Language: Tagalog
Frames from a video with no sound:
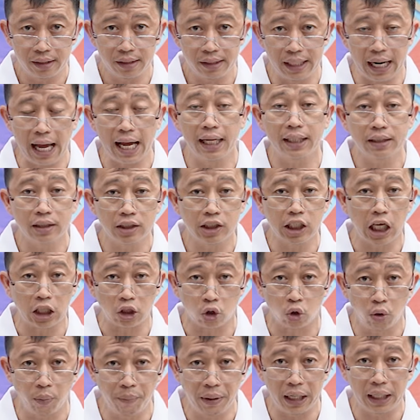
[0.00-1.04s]
na sa
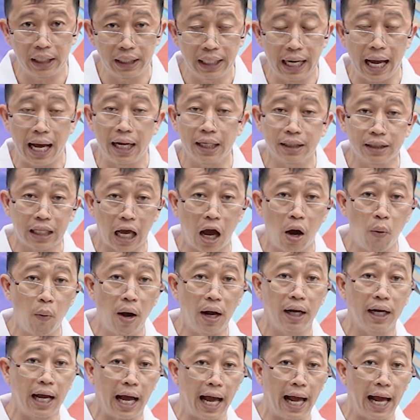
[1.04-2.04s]
tubig na ang tawag